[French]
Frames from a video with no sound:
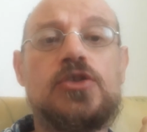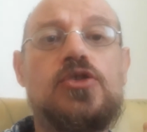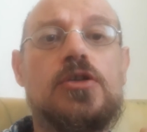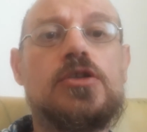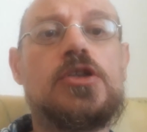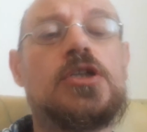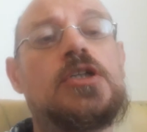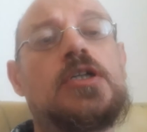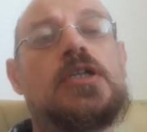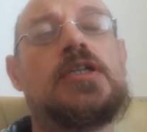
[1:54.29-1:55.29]
Donc,
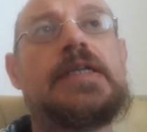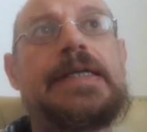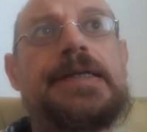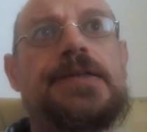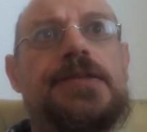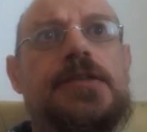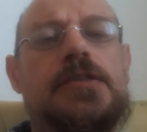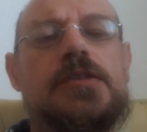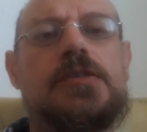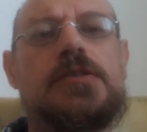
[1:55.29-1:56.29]

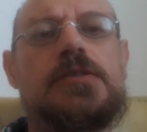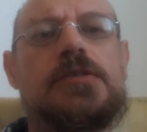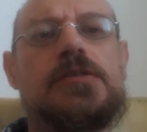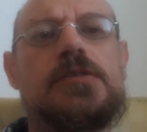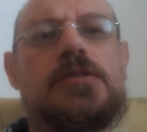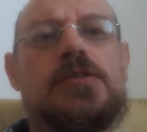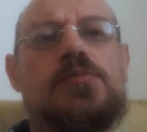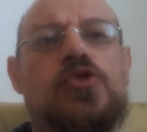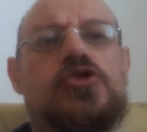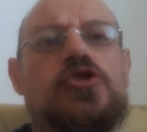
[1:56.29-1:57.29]
euh,
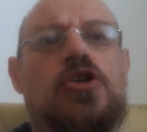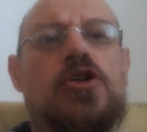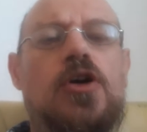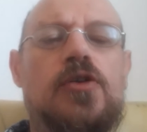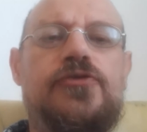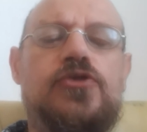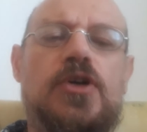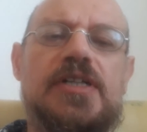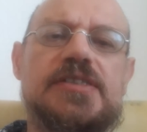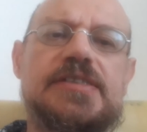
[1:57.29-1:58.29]
Monster of
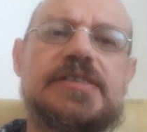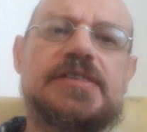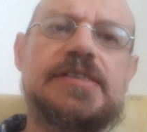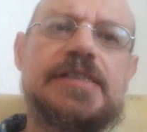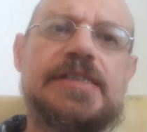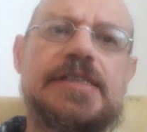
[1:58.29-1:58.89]
Florence,